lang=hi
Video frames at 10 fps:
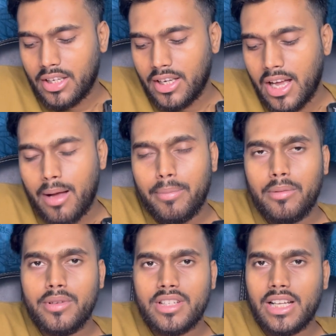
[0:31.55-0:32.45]
के यहाँ पर
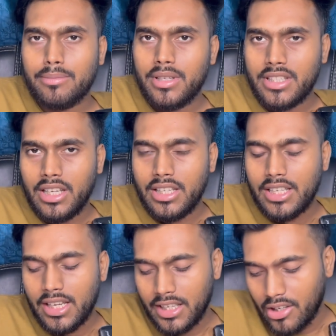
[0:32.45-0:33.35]
भी सात मैच खेले
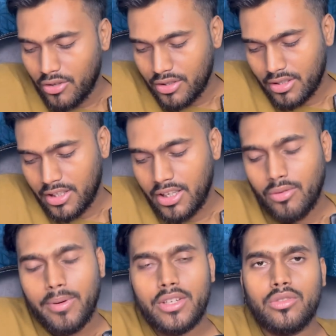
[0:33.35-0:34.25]
जाएंगे और इस ये
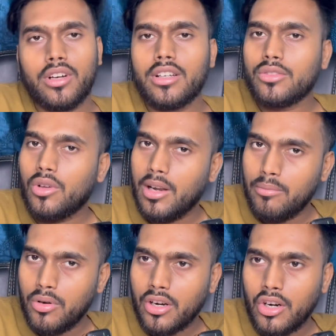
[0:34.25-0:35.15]
मैच होगा
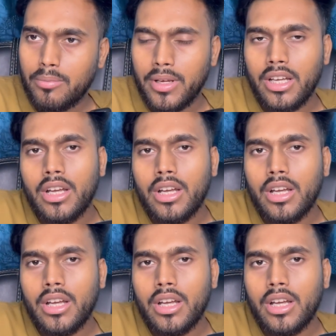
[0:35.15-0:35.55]
कोलम्बो ग्राउंड पे